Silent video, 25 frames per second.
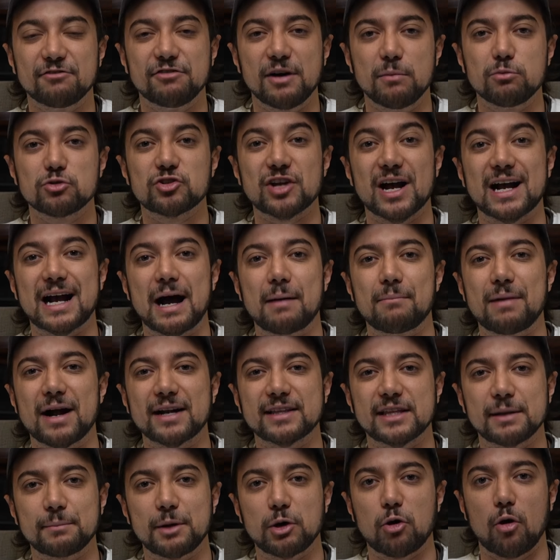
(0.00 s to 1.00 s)
vamos
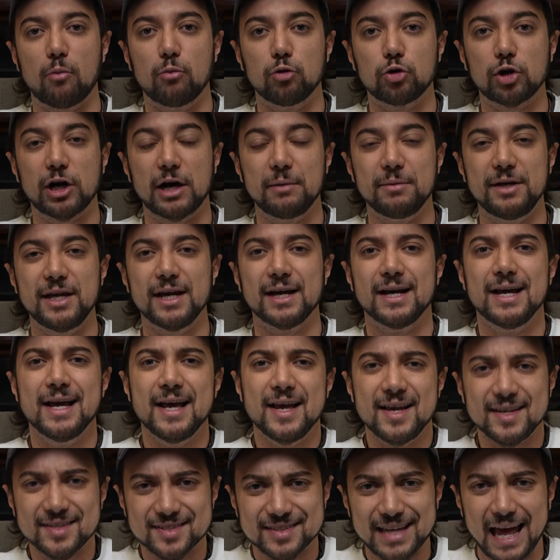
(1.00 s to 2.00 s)
acabar também com a monogamia,
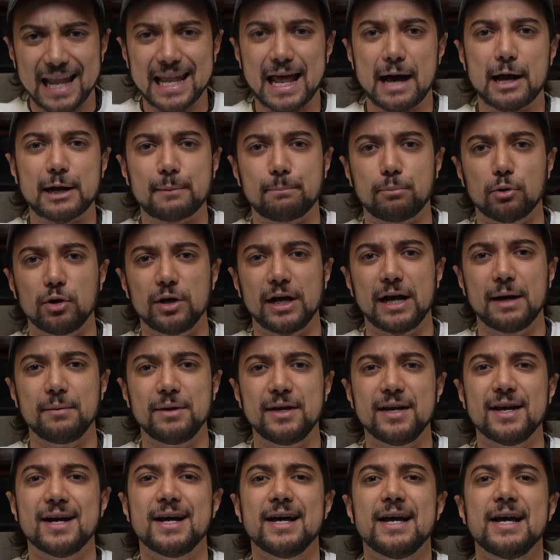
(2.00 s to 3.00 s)
instalar a
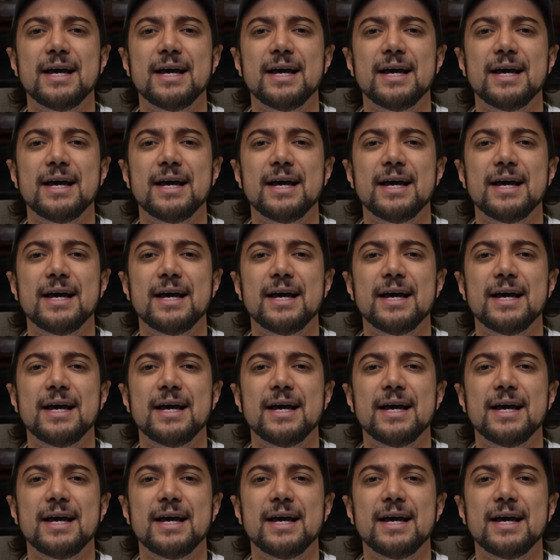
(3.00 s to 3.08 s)
poligamia